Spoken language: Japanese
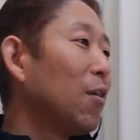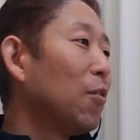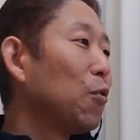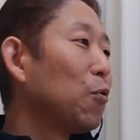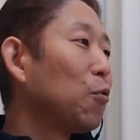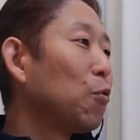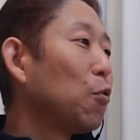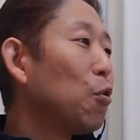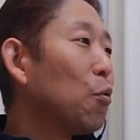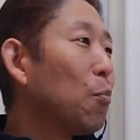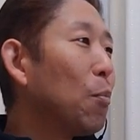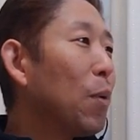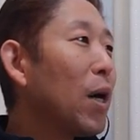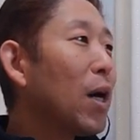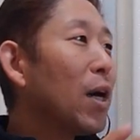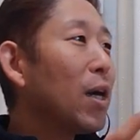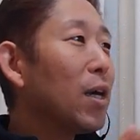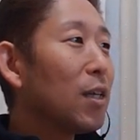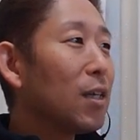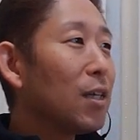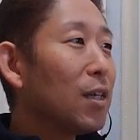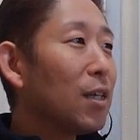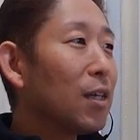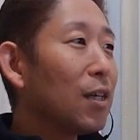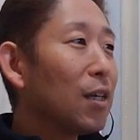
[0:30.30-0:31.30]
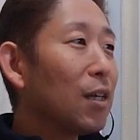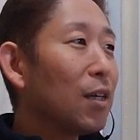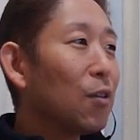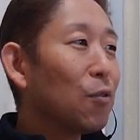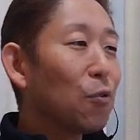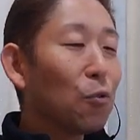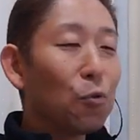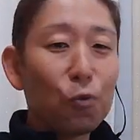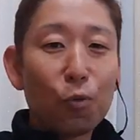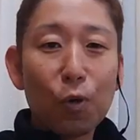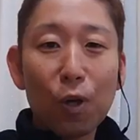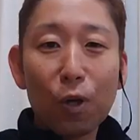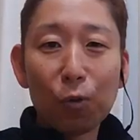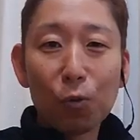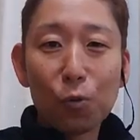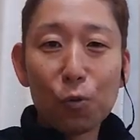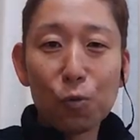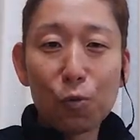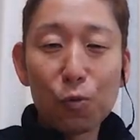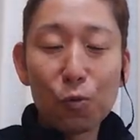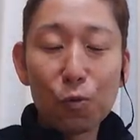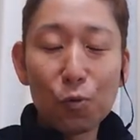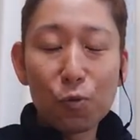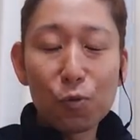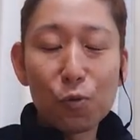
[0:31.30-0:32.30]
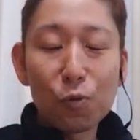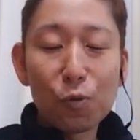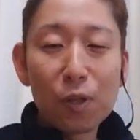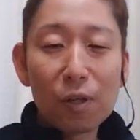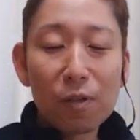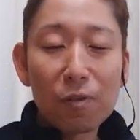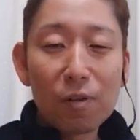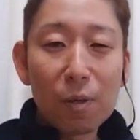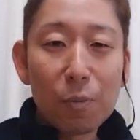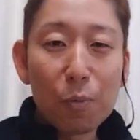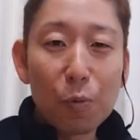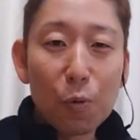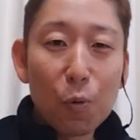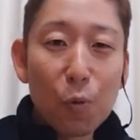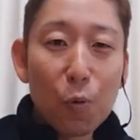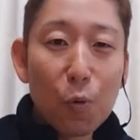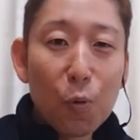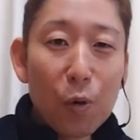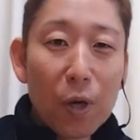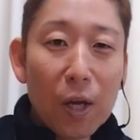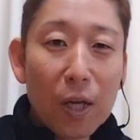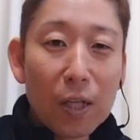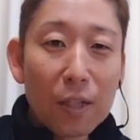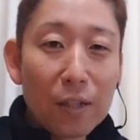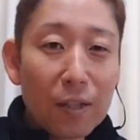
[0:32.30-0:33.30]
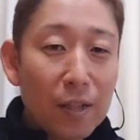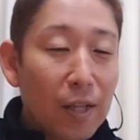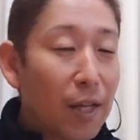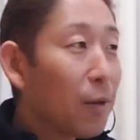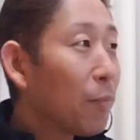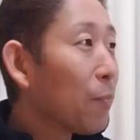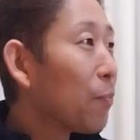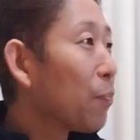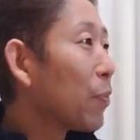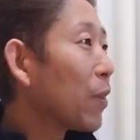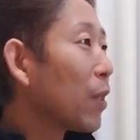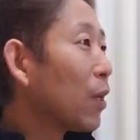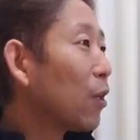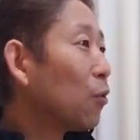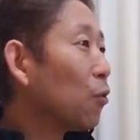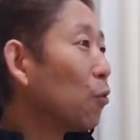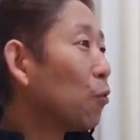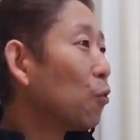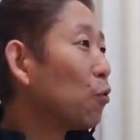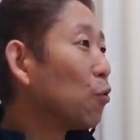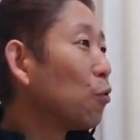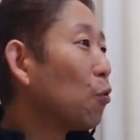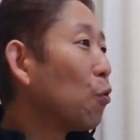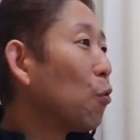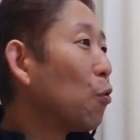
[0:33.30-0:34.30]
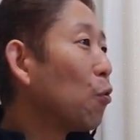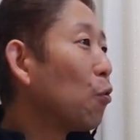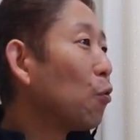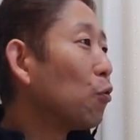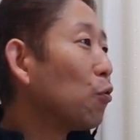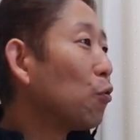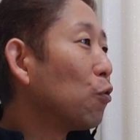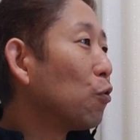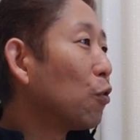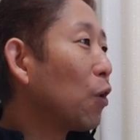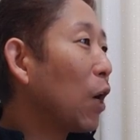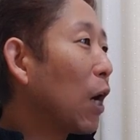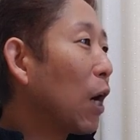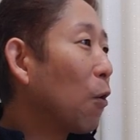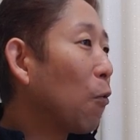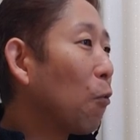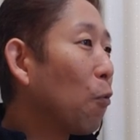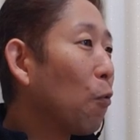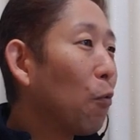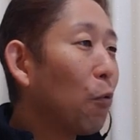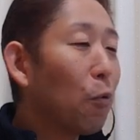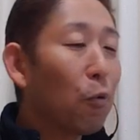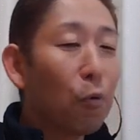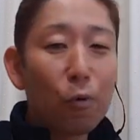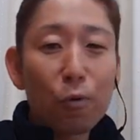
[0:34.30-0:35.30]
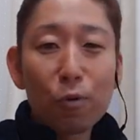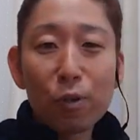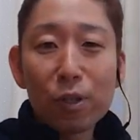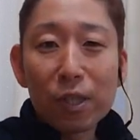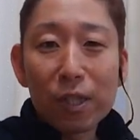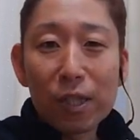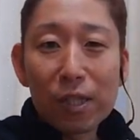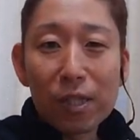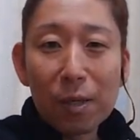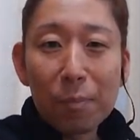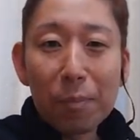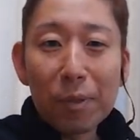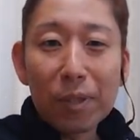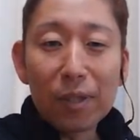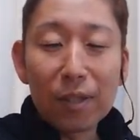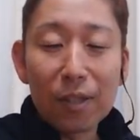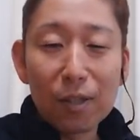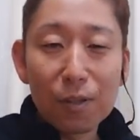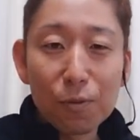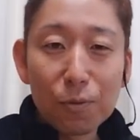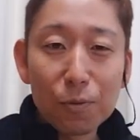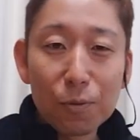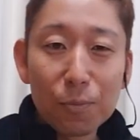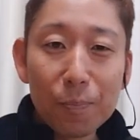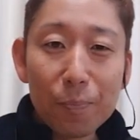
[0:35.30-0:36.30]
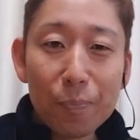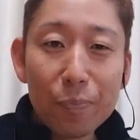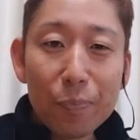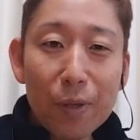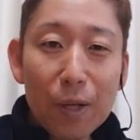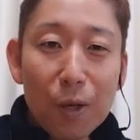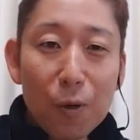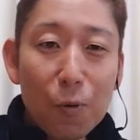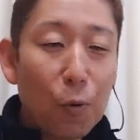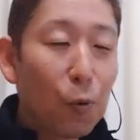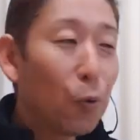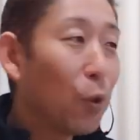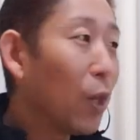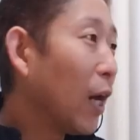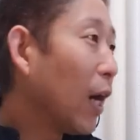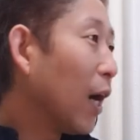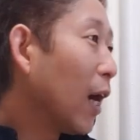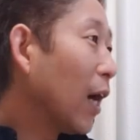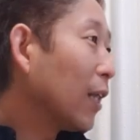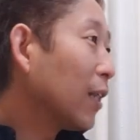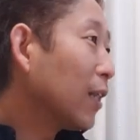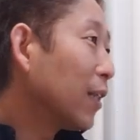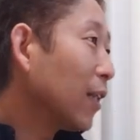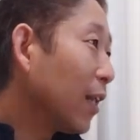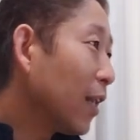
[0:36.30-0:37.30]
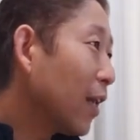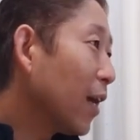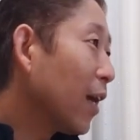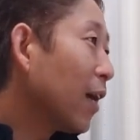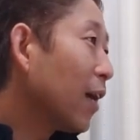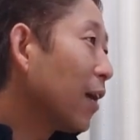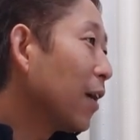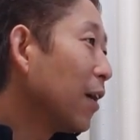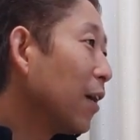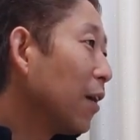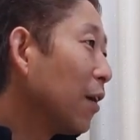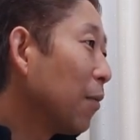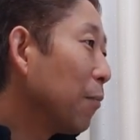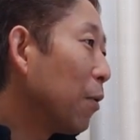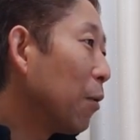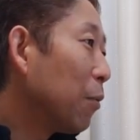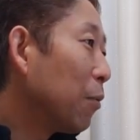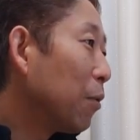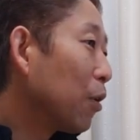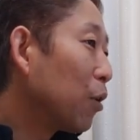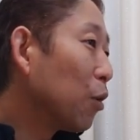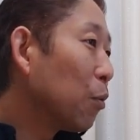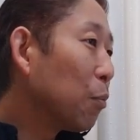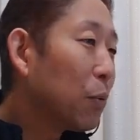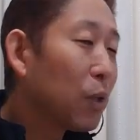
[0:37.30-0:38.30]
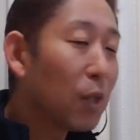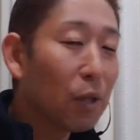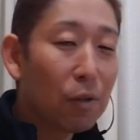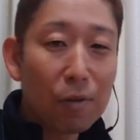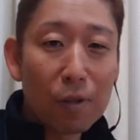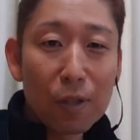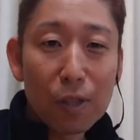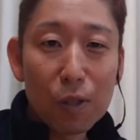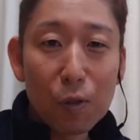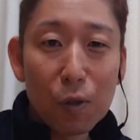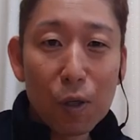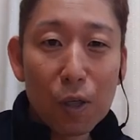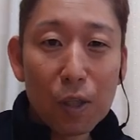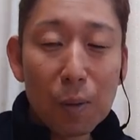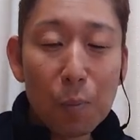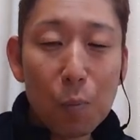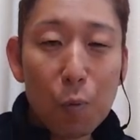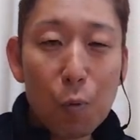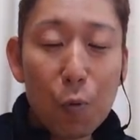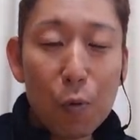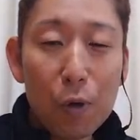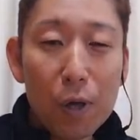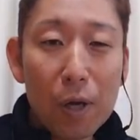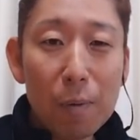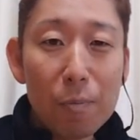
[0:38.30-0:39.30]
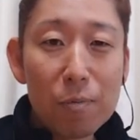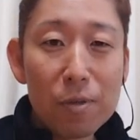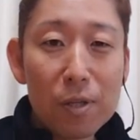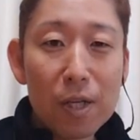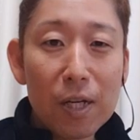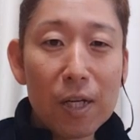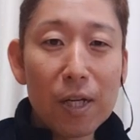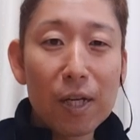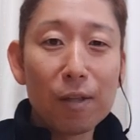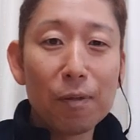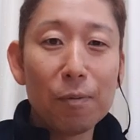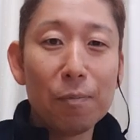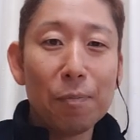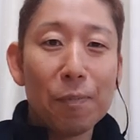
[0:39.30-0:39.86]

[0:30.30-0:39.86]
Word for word: でその前にそのあの少年クラブのコーナーでねそのストーンズがこう6人で喋ってるコーナーがあってね皆さん見てくれてる方も多いかもしれない